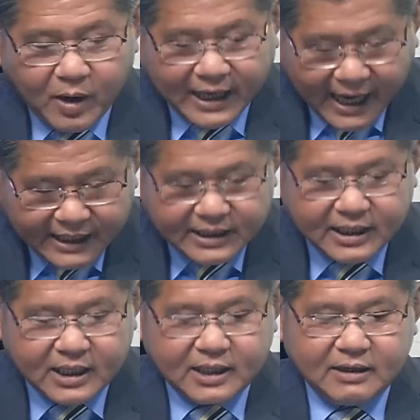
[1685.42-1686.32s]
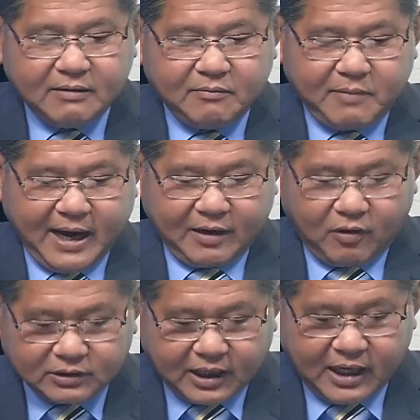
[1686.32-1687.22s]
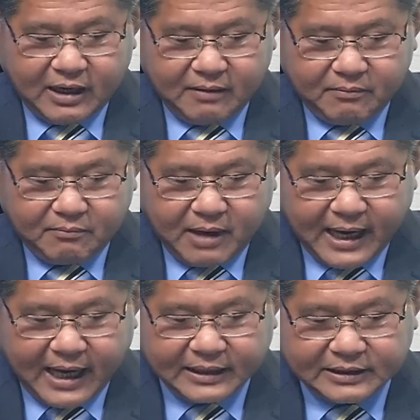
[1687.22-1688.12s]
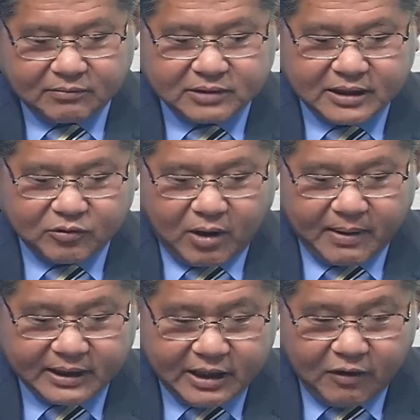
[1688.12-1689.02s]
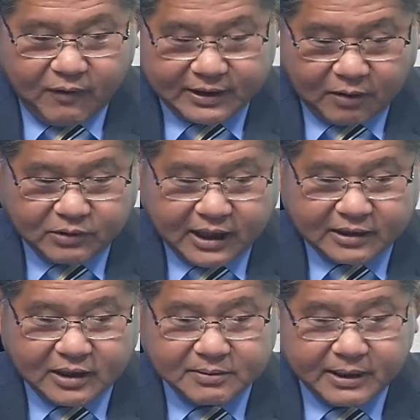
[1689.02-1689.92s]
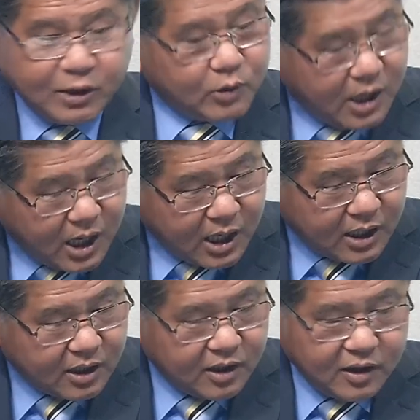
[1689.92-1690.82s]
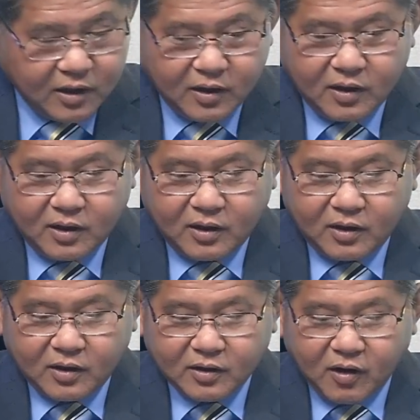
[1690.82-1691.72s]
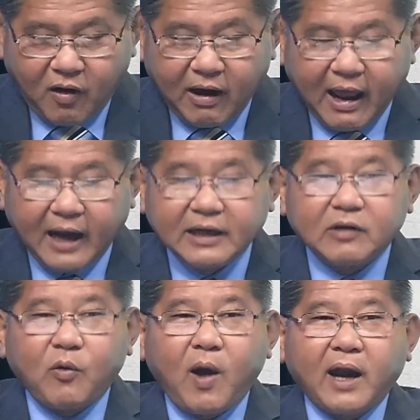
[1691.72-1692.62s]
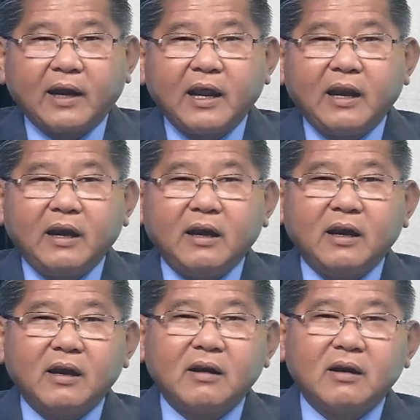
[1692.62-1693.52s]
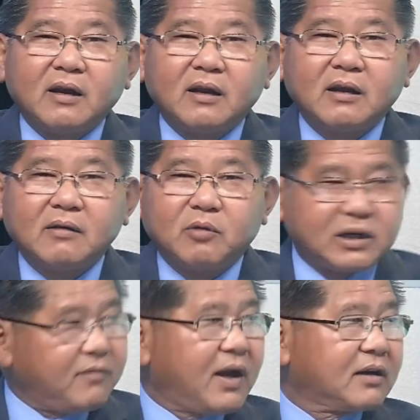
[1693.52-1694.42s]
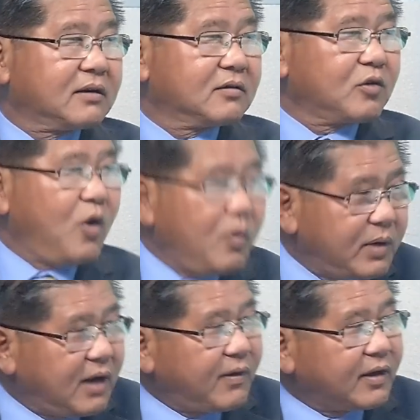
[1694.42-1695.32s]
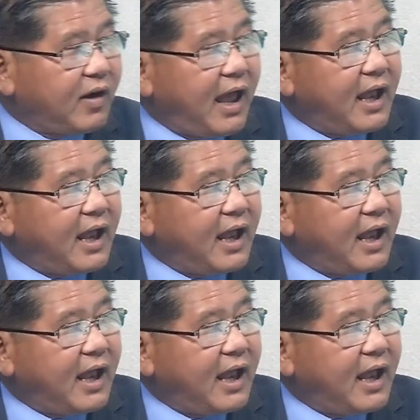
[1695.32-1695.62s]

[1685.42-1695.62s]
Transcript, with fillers: một cái nữa mà có thể Bắc Hàn trong thời gian qua bắn nhiều và trong những ngày tới sẽ bắn nhiều nữa đó là liên quan đến một nhân vật tôi đối biết nhân vật đó là